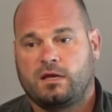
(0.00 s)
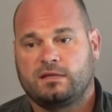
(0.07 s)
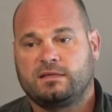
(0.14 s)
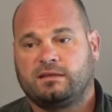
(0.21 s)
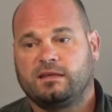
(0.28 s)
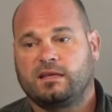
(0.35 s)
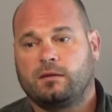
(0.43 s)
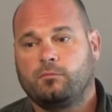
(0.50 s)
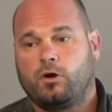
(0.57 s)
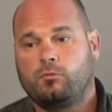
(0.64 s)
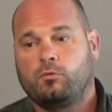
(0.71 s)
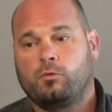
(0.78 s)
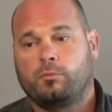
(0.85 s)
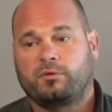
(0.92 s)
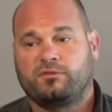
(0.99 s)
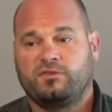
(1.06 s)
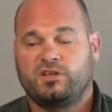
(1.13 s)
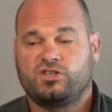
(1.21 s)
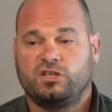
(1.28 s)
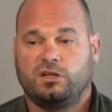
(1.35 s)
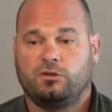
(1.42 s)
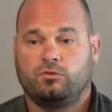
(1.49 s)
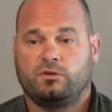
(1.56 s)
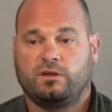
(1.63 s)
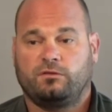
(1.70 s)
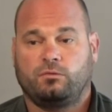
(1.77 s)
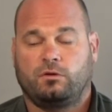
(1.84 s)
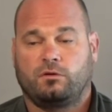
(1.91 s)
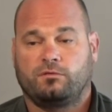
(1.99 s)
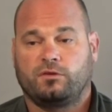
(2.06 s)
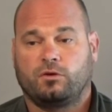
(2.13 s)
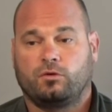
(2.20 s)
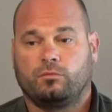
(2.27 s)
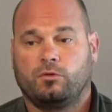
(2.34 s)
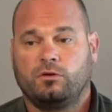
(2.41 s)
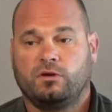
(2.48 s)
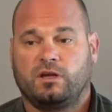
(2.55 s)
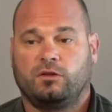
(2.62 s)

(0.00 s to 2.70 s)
C'est également un moment privilégié d'éducation à l'environnement